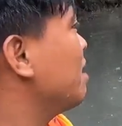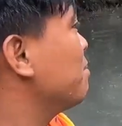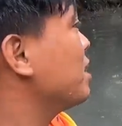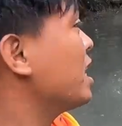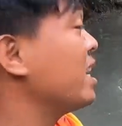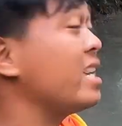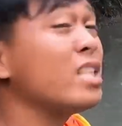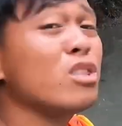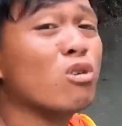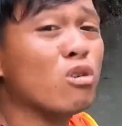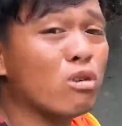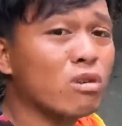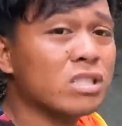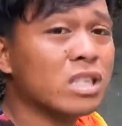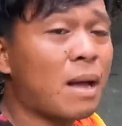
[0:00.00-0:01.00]
mga hito
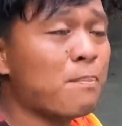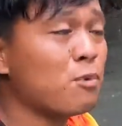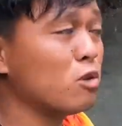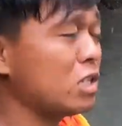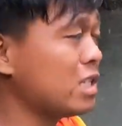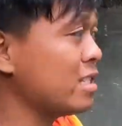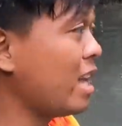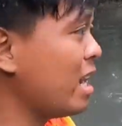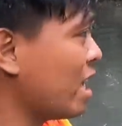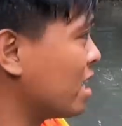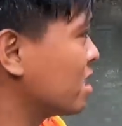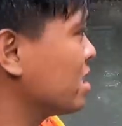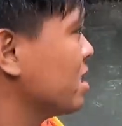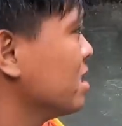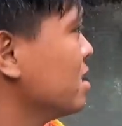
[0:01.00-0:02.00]
tapos
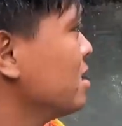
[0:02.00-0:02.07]
dalag.